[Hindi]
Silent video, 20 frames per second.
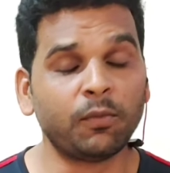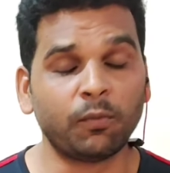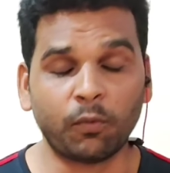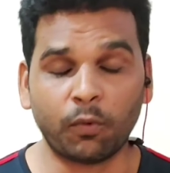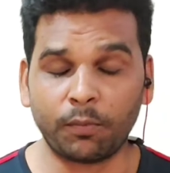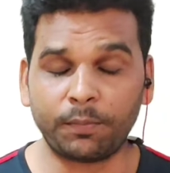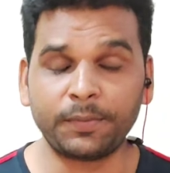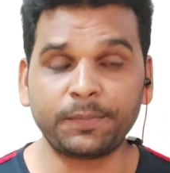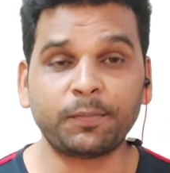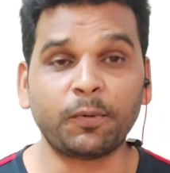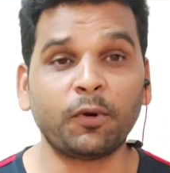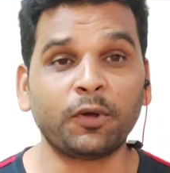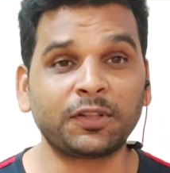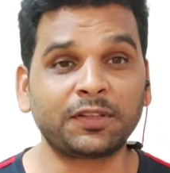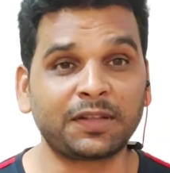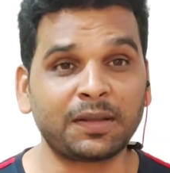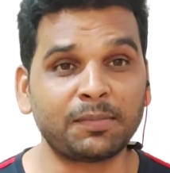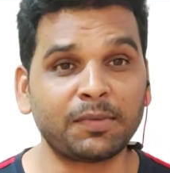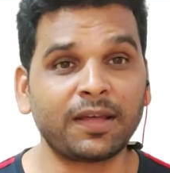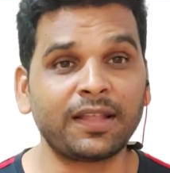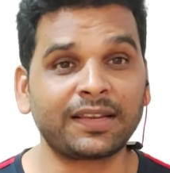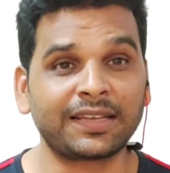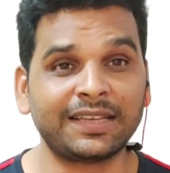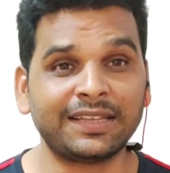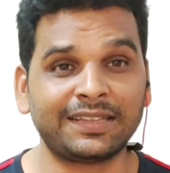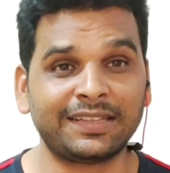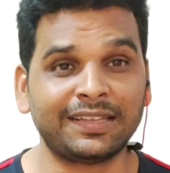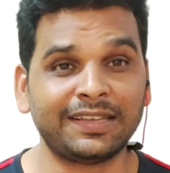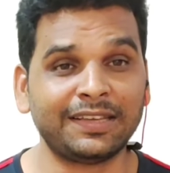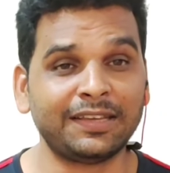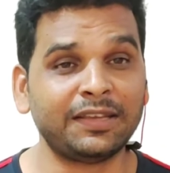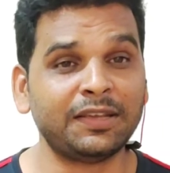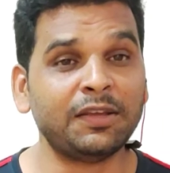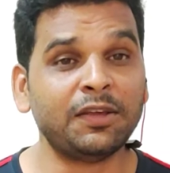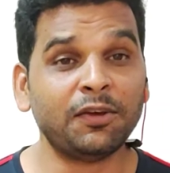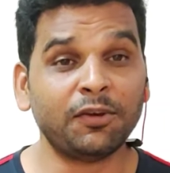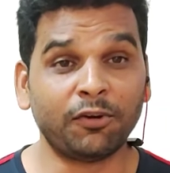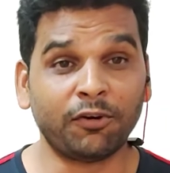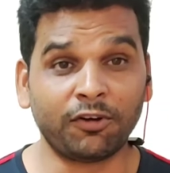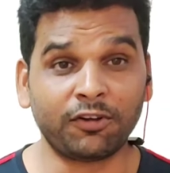वो भी बहुत कमाल की थी
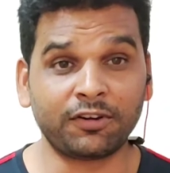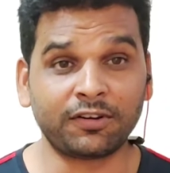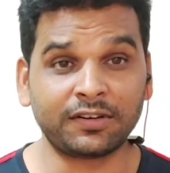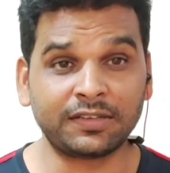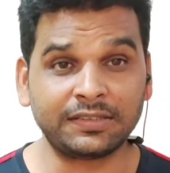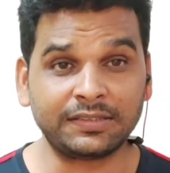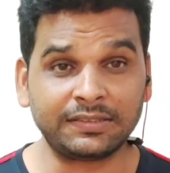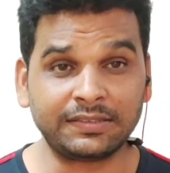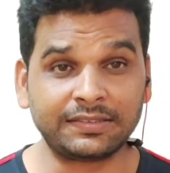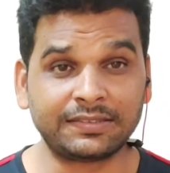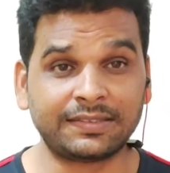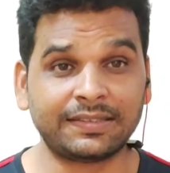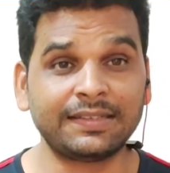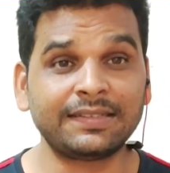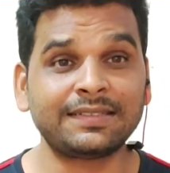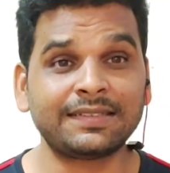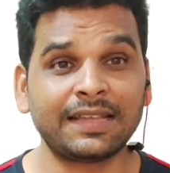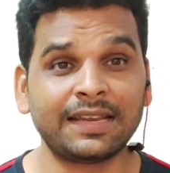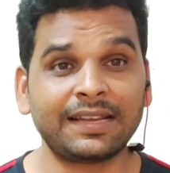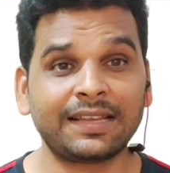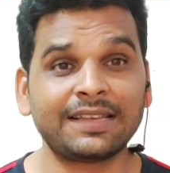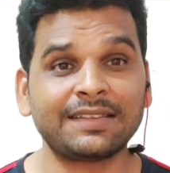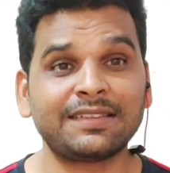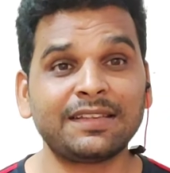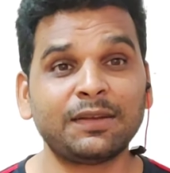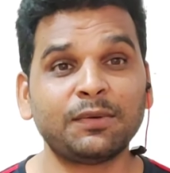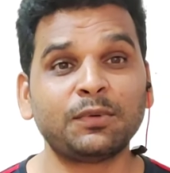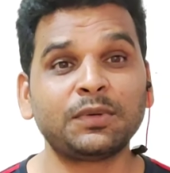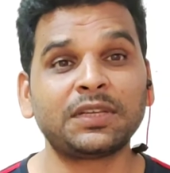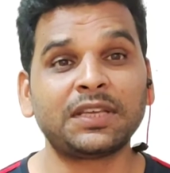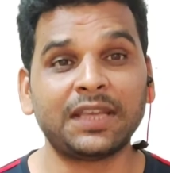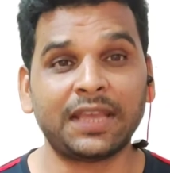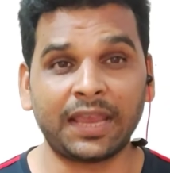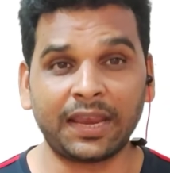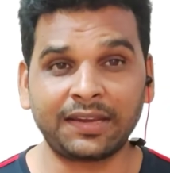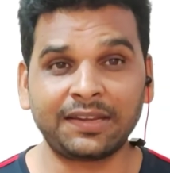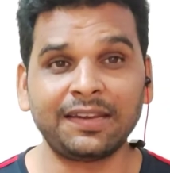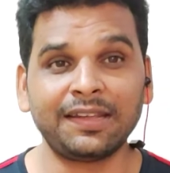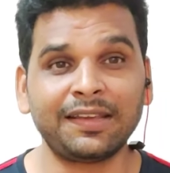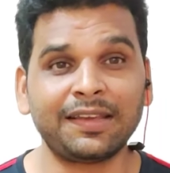और जिस तरीके से उनकी
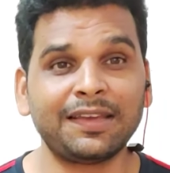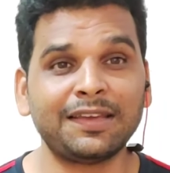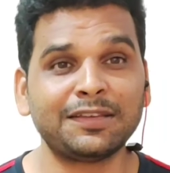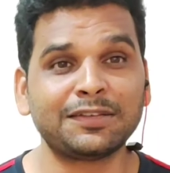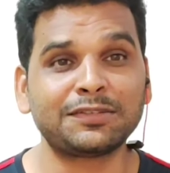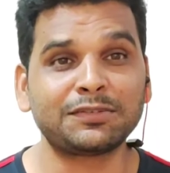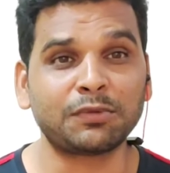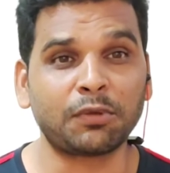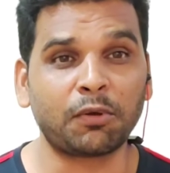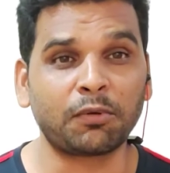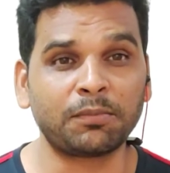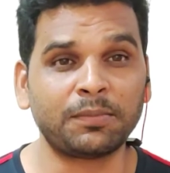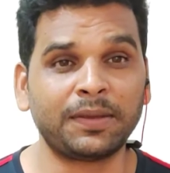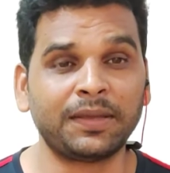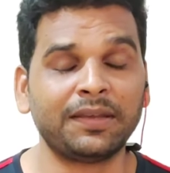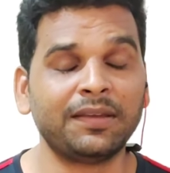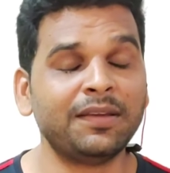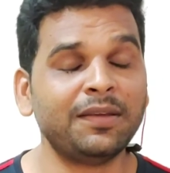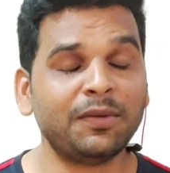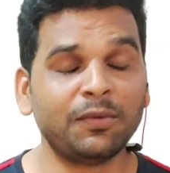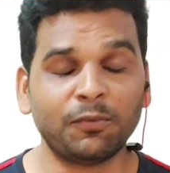एक्टिंग है इस सॉन्ग में